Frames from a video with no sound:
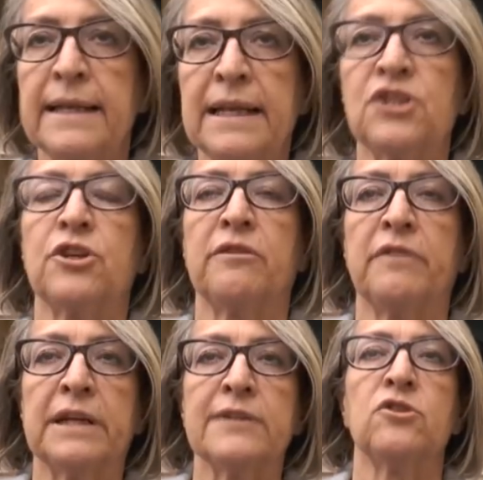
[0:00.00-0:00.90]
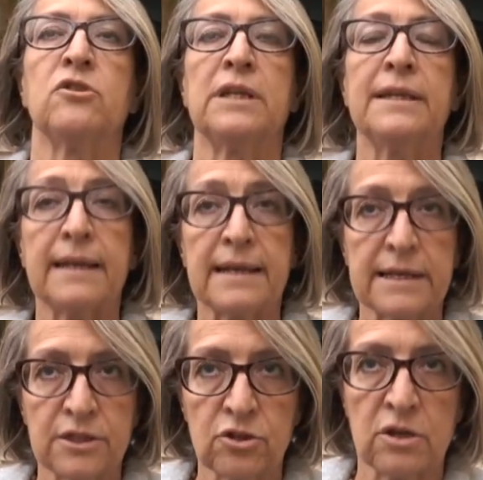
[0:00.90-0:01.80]
della certificazione
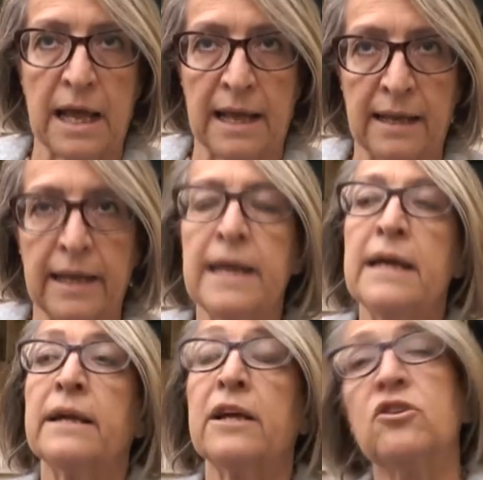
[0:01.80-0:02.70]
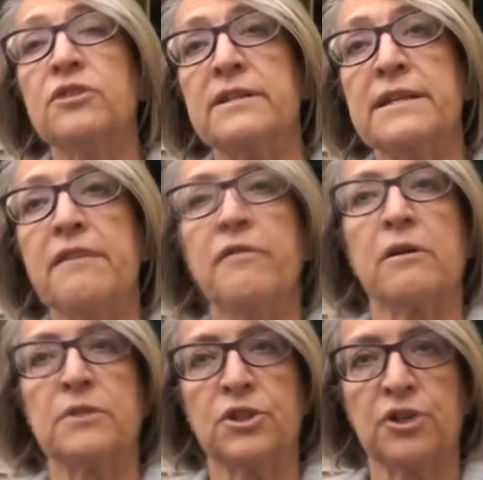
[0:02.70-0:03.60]
internazionale. Che cosa
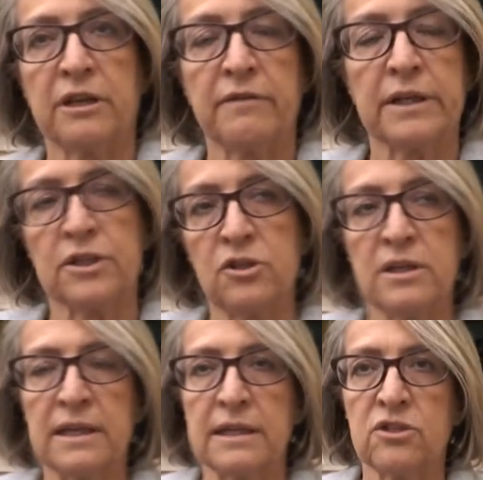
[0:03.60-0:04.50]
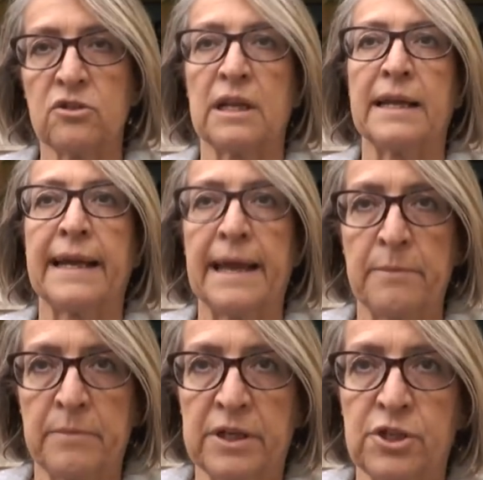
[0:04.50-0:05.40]
significa questa certificazione internazionale
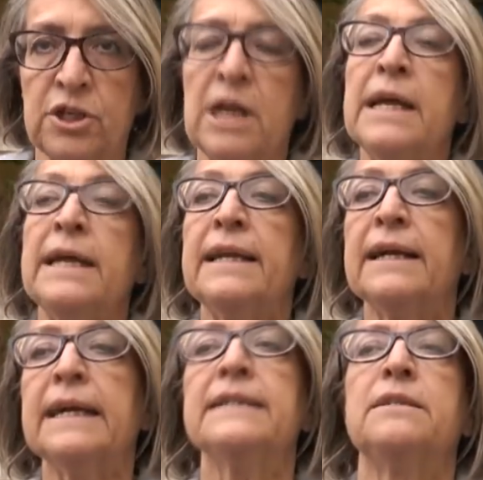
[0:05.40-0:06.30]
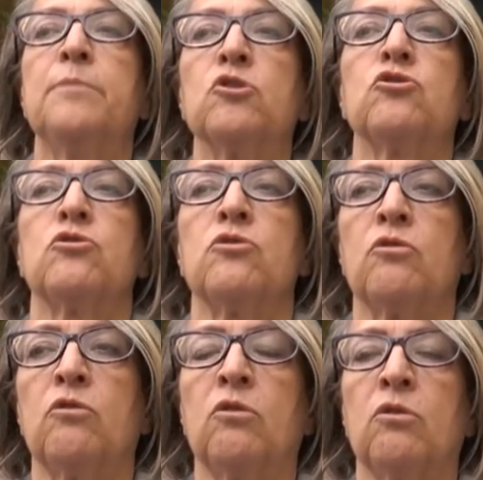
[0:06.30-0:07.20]
Cambridge? I ragazzi
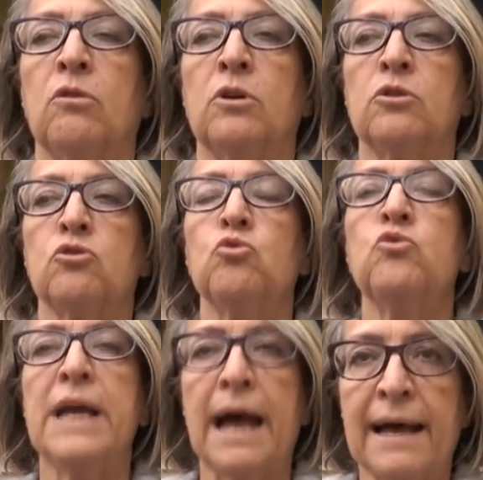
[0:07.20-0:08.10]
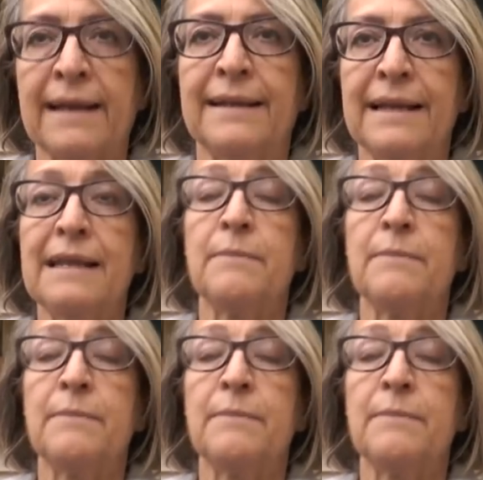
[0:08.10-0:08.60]
possono eh, studiare delle